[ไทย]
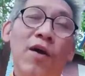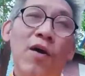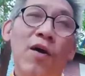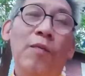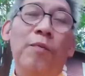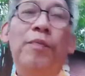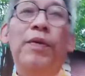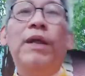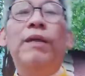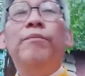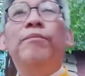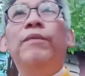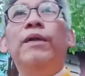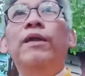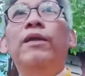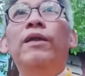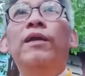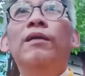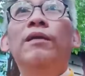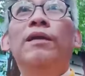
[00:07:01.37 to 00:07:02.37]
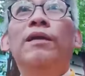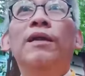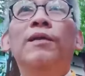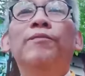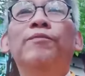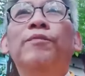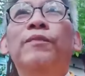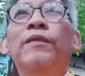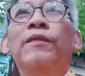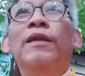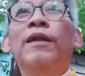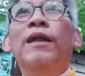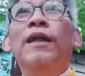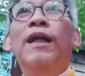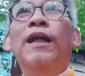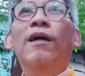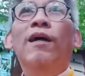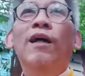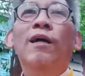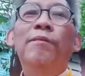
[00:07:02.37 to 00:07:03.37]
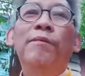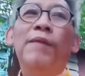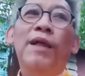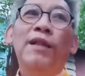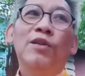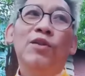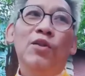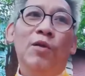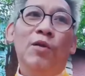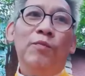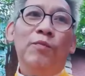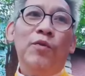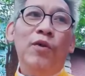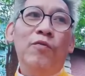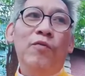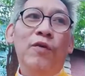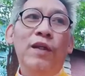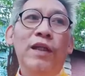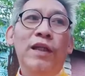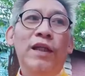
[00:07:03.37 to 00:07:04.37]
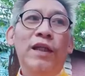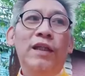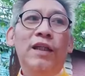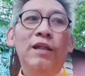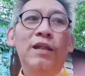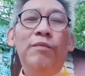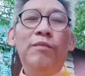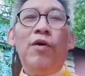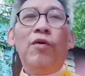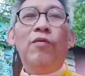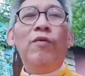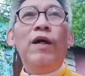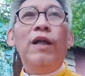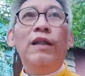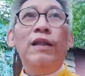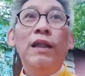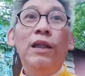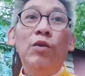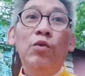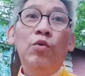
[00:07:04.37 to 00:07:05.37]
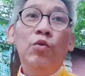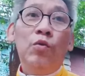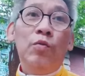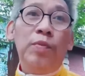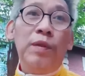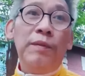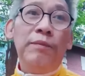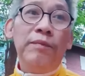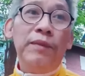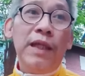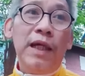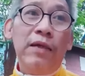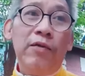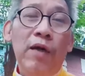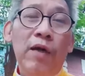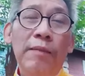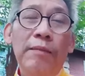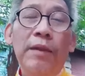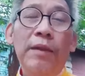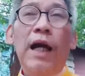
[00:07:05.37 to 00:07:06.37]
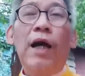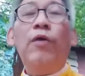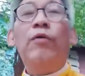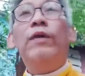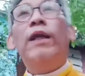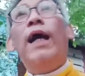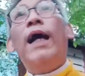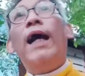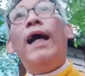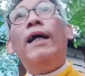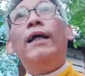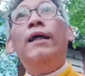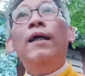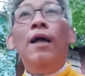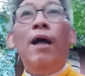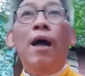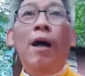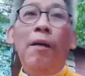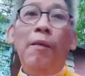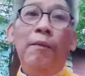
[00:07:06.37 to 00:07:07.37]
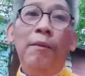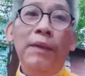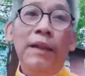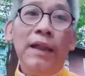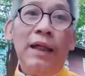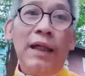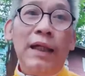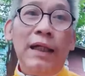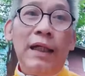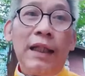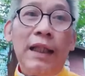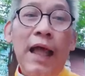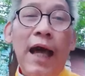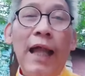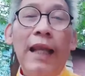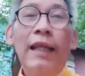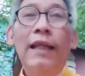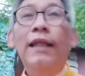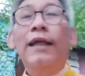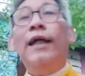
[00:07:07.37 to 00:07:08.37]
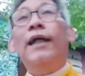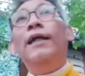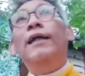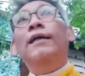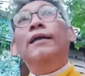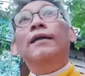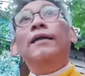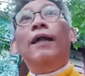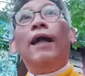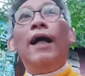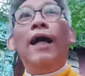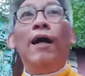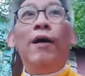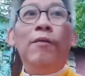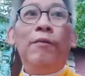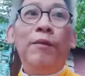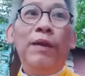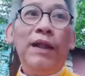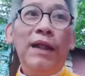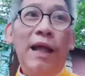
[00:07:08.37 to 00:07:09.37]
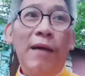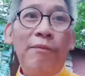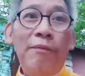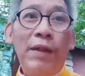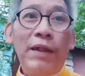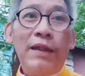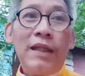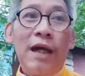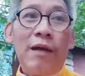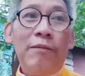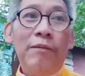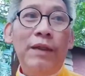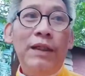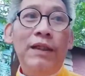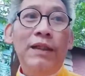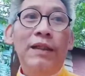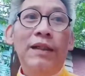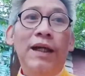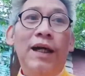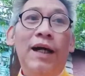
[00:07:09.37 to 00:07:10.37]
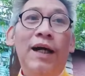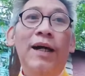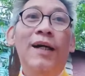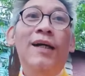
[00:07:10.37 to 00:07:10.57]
อกพิมพ์อันนี้คือแล้วก็มาจบด้วยวลีที่บอกว่าเนื้อถูกพิมพ์ใช่ความเก่าได้มึงเกิดทันเหรออ้าวมึงรับมาจากมือเหรอ